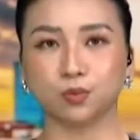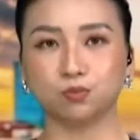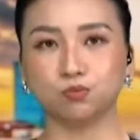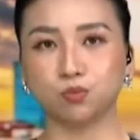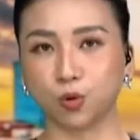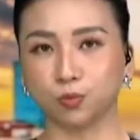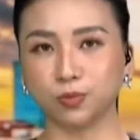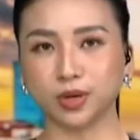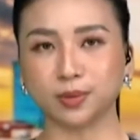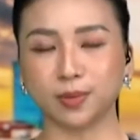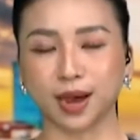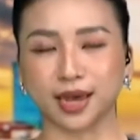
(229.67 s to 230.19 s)

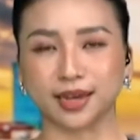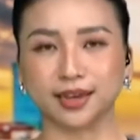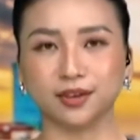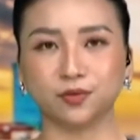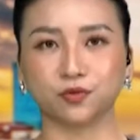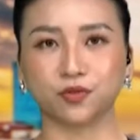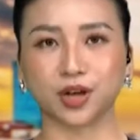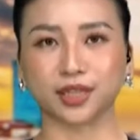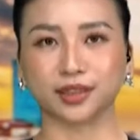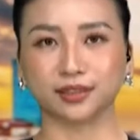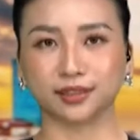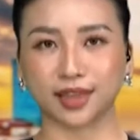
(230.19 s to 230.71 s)
bốn mươi bảy
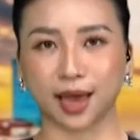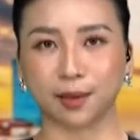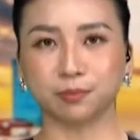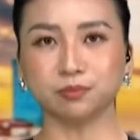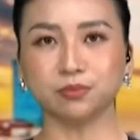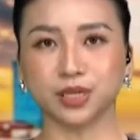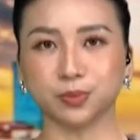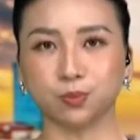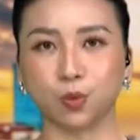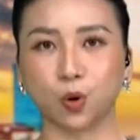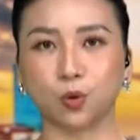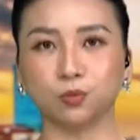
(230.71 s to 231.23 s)
và tám
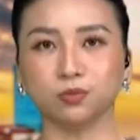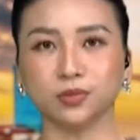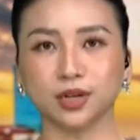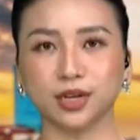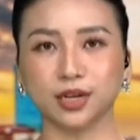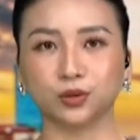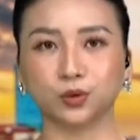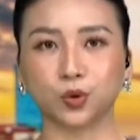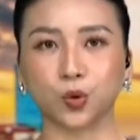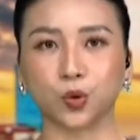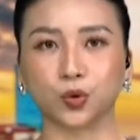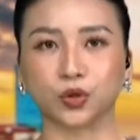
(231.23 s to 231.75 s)
mươi tư
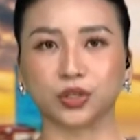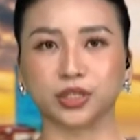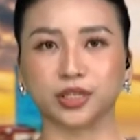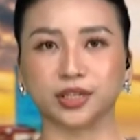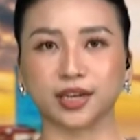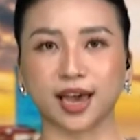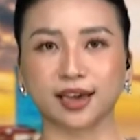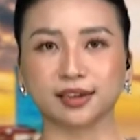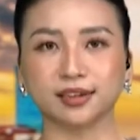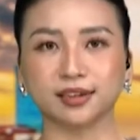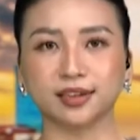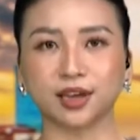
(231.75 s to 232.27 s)
thuộc dự
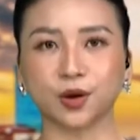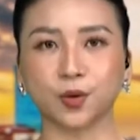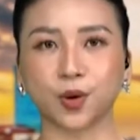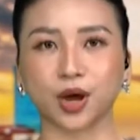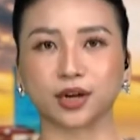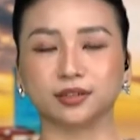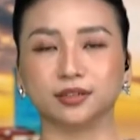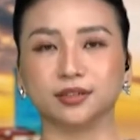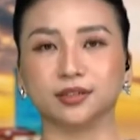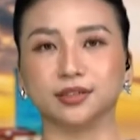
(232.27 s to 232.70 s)
án kế hoạch